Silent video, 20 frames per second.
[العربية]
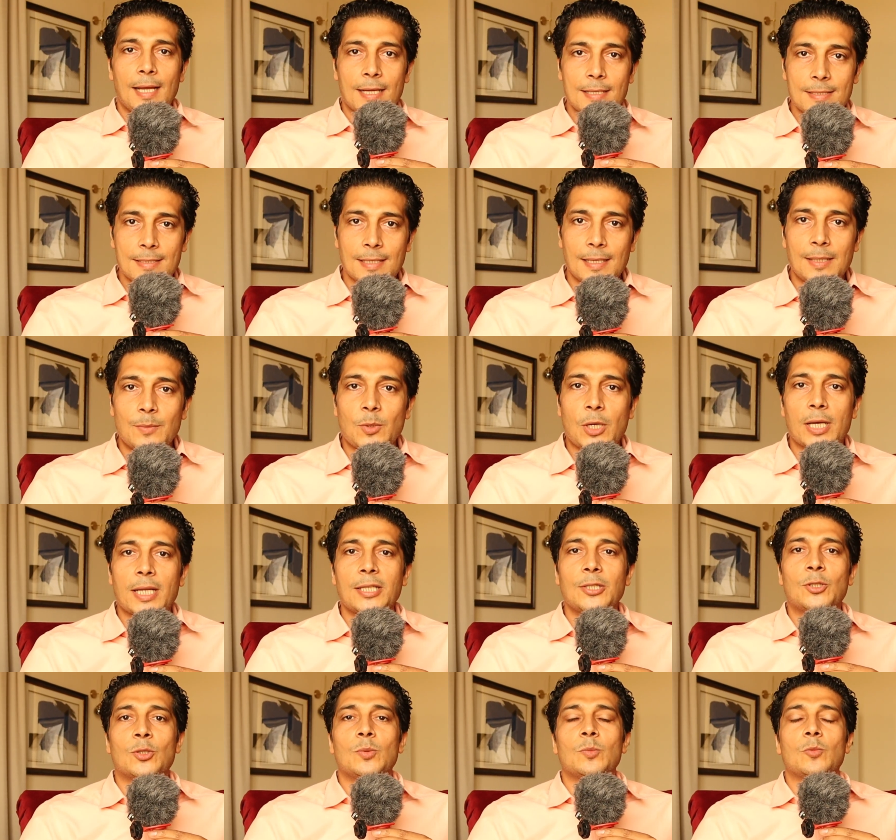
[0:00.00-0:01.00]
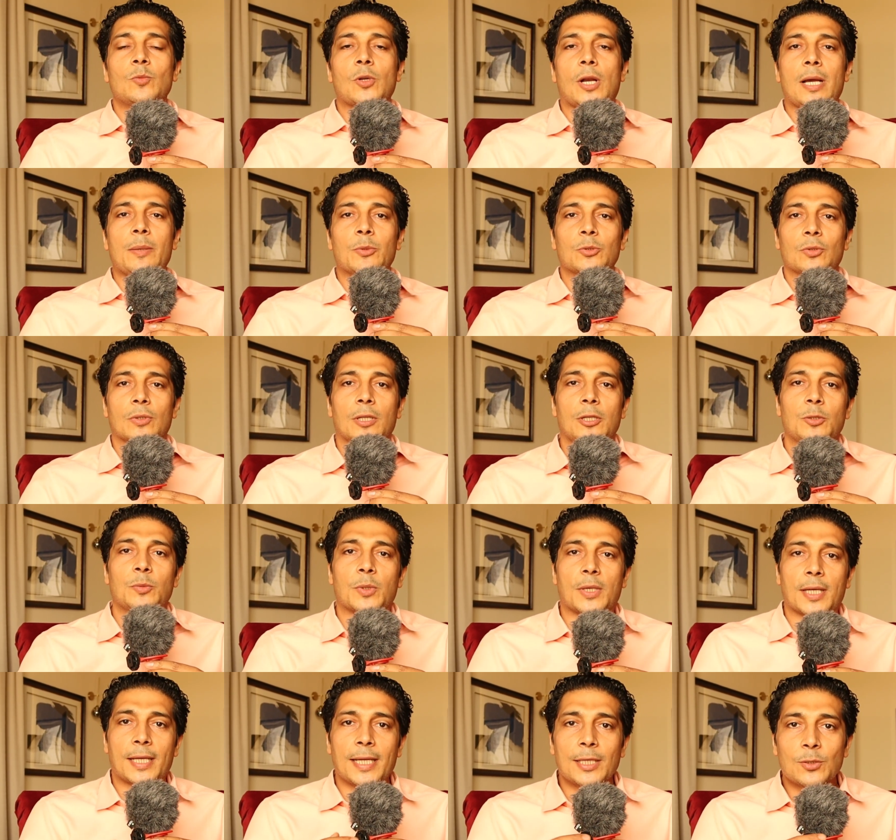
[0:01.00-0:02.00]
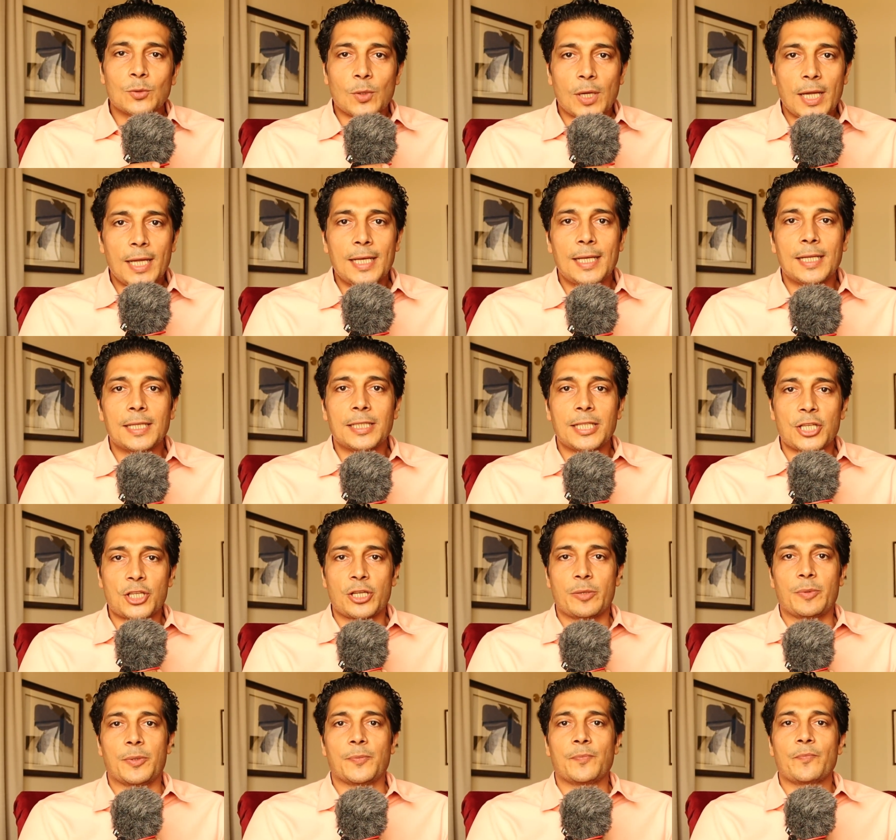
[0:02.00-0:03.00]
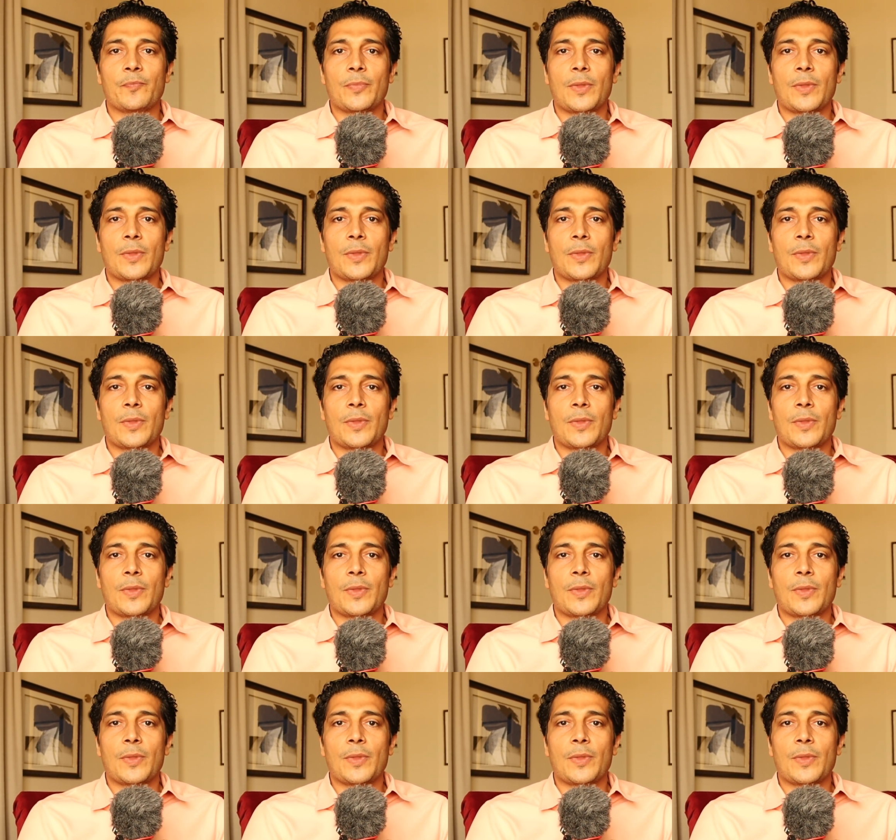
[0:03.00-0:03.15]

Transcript: السلام عليكم ورحمة الله وبركاته أهلا يا شباب